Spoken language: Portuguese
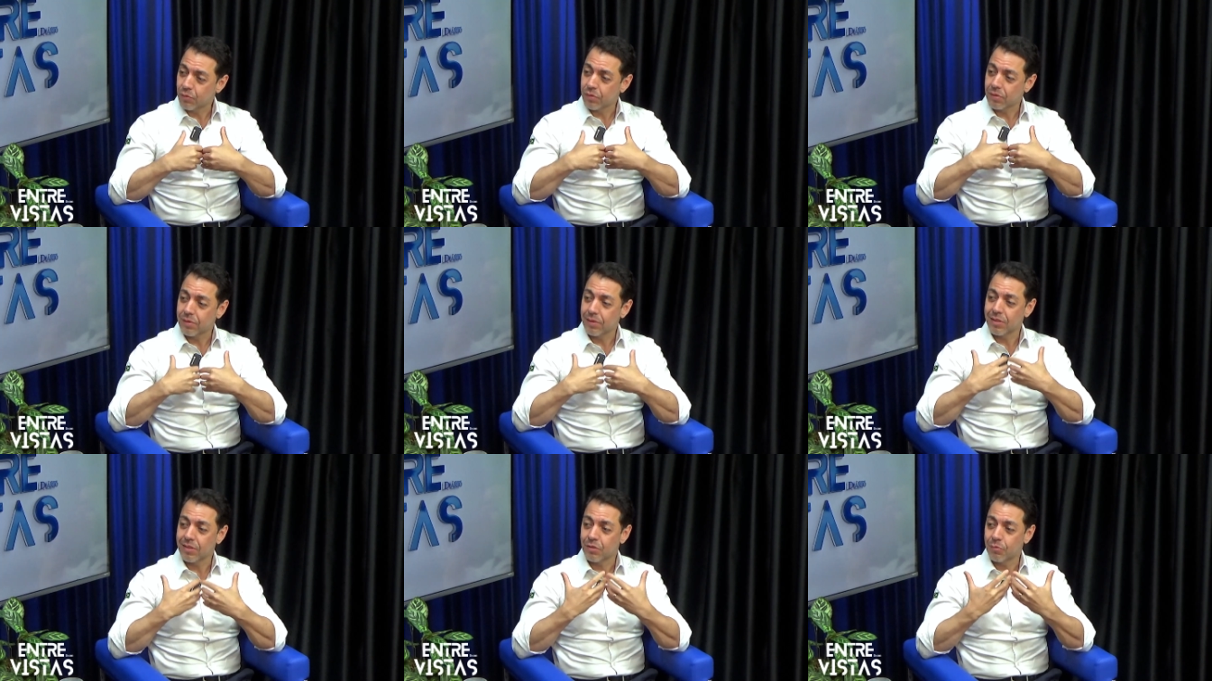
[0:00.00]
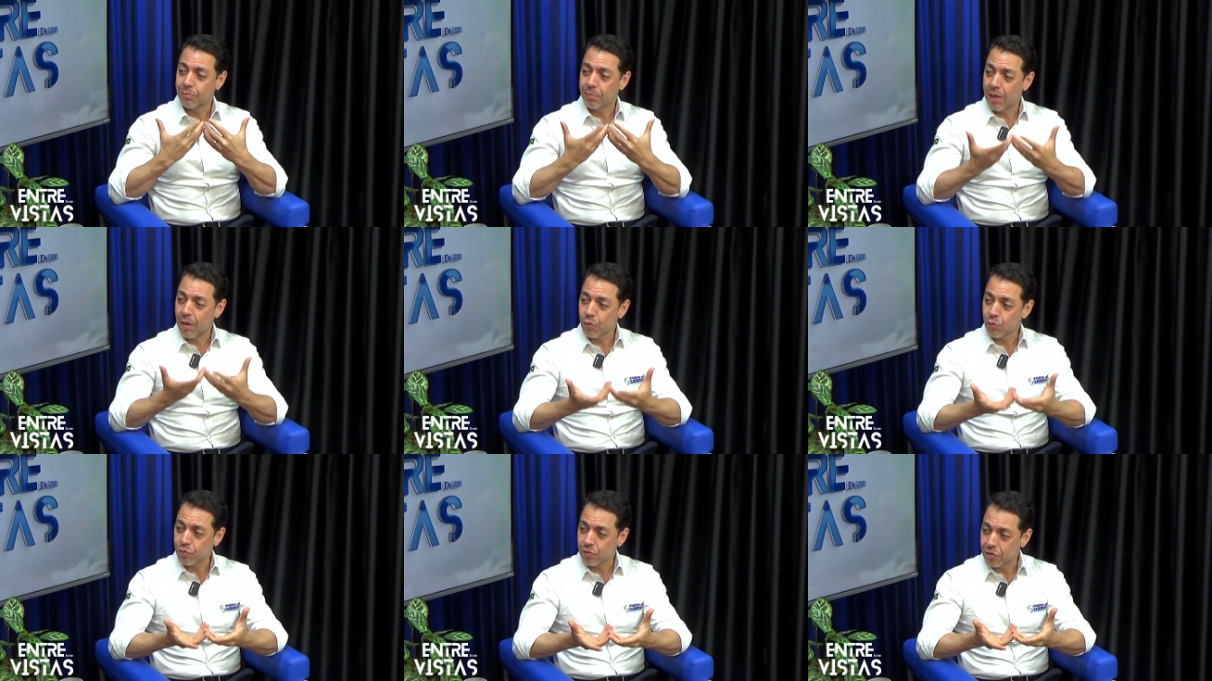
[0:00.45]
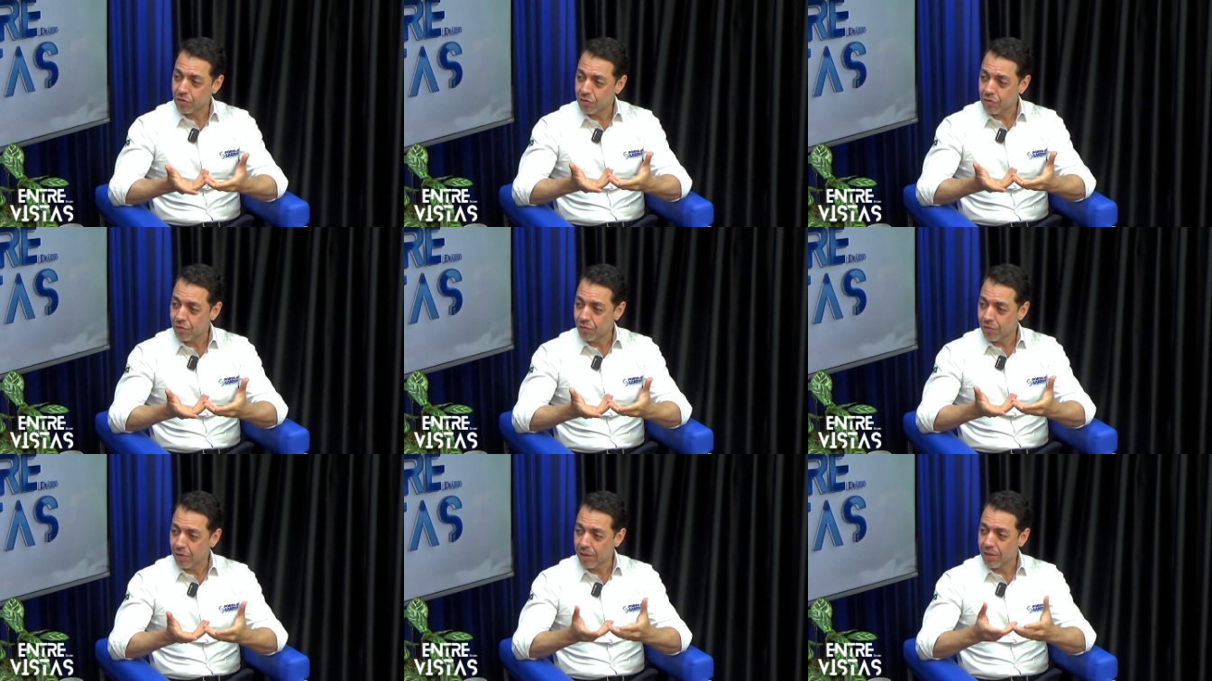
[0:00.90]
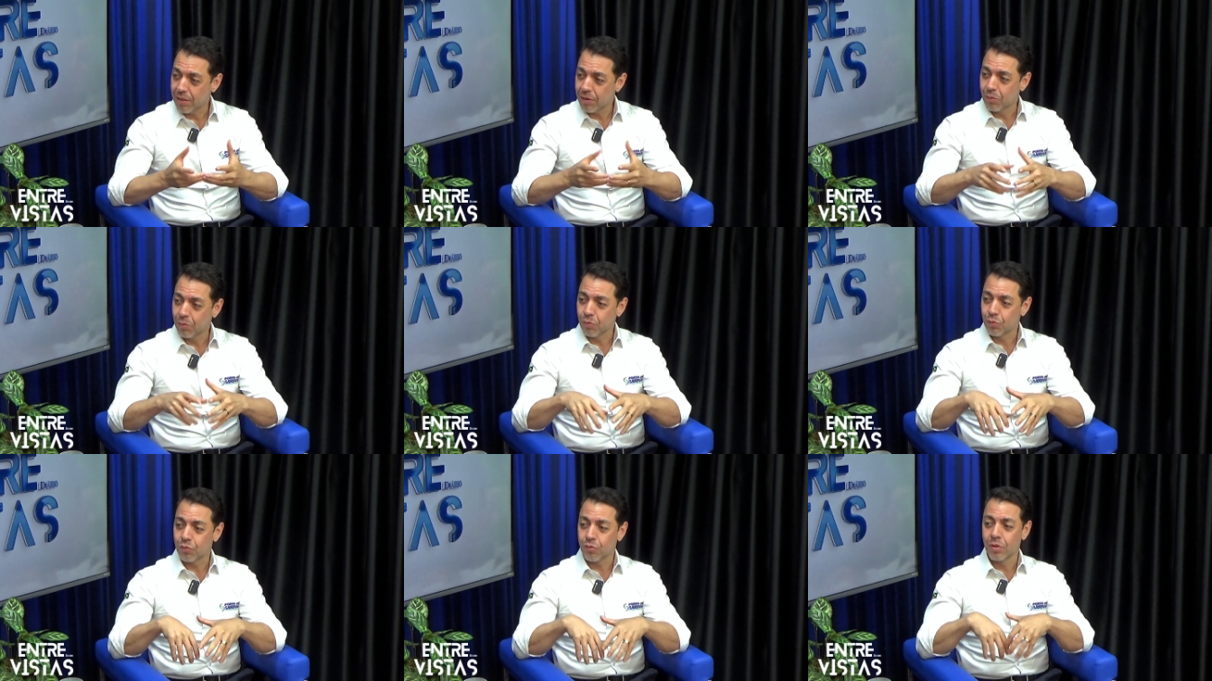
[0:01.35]
que são as balsas de
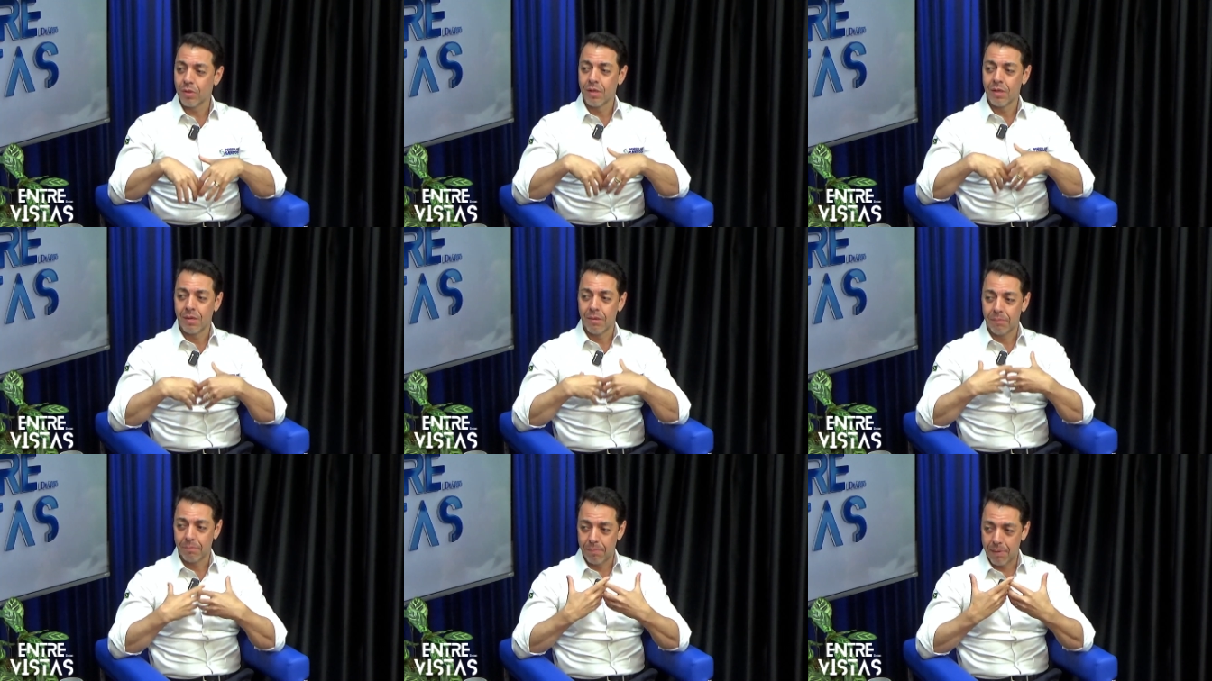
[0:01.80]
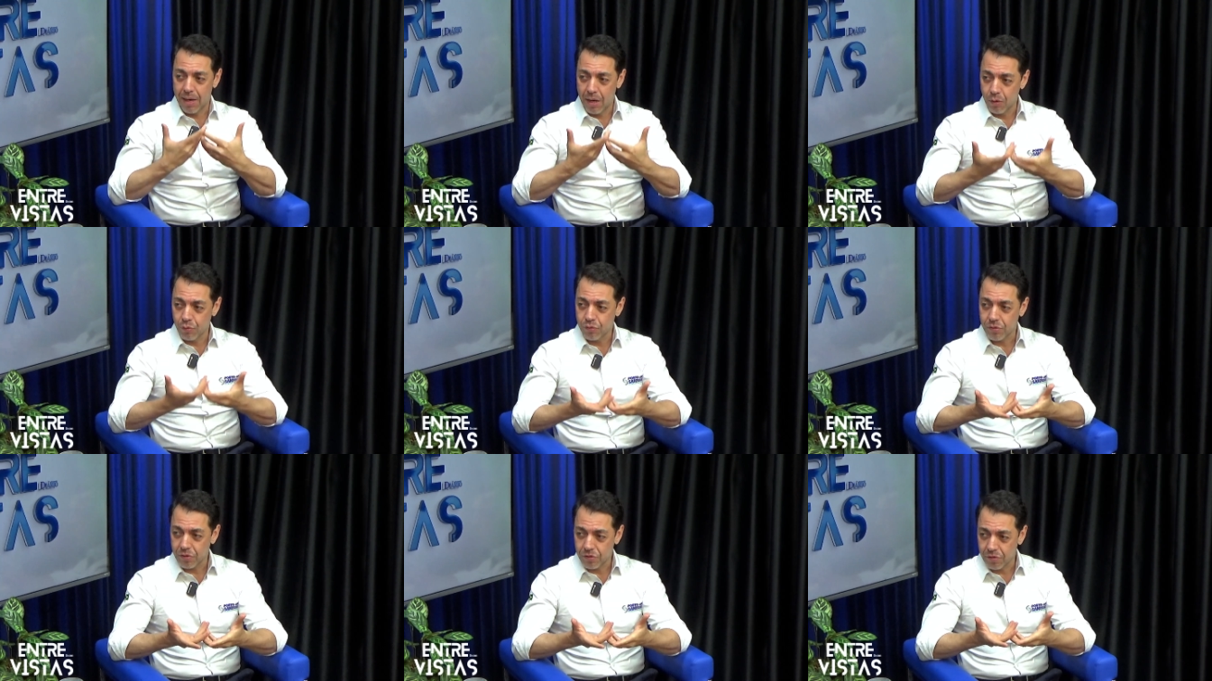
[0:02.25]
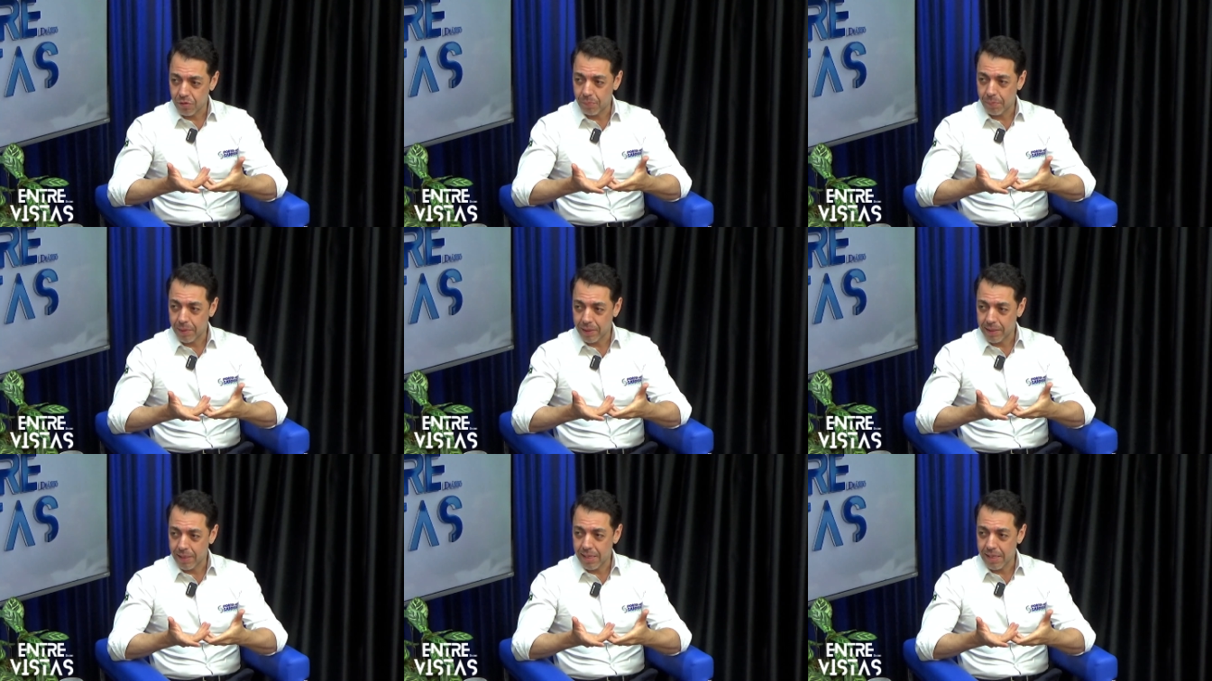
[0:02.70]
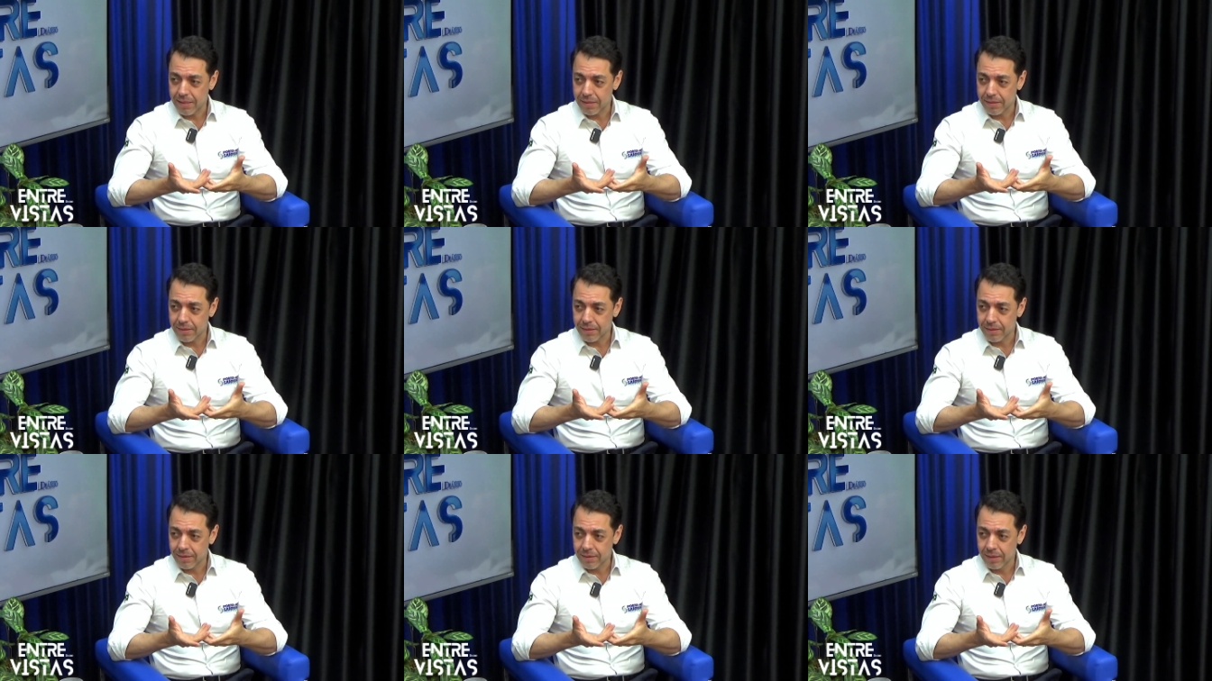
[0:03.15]
veículos, balsas de
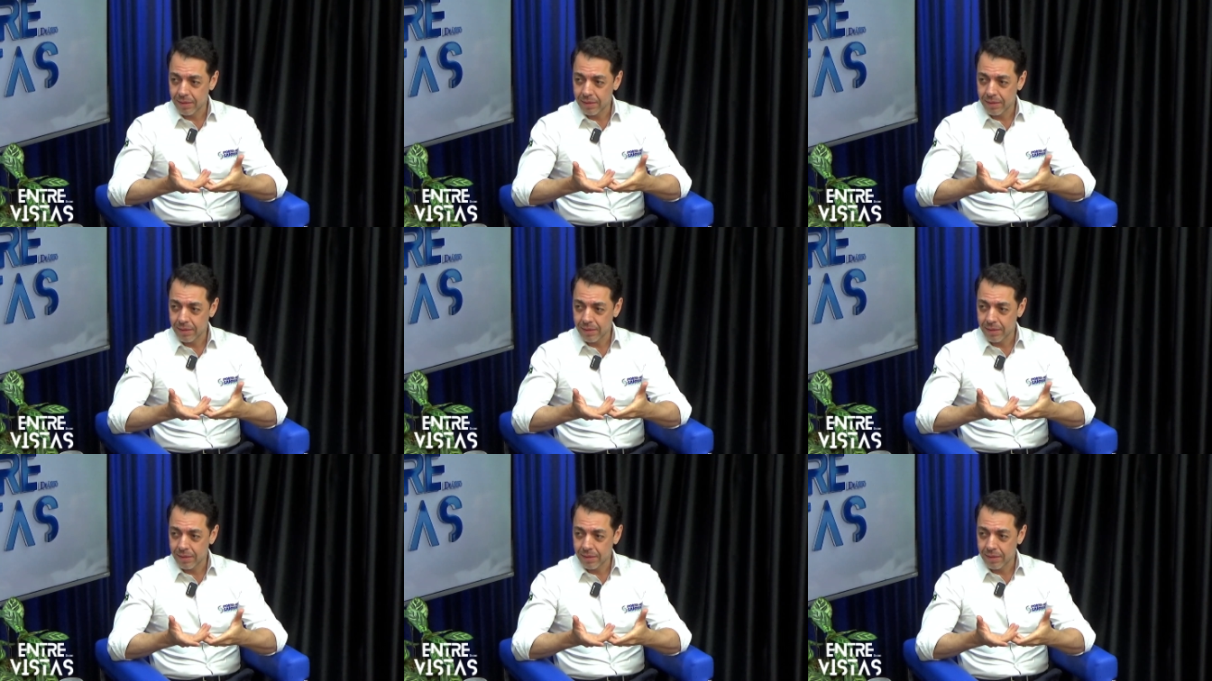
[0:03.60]
pedestres,